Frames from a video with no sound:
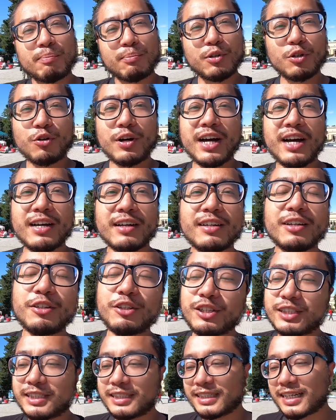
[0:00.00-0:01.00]
不管格
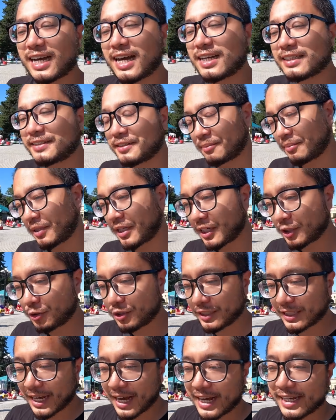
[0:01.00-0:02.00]
鲁吉亚怎么
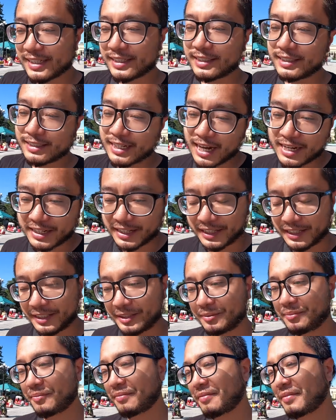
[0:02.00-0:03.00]
对待斯大林，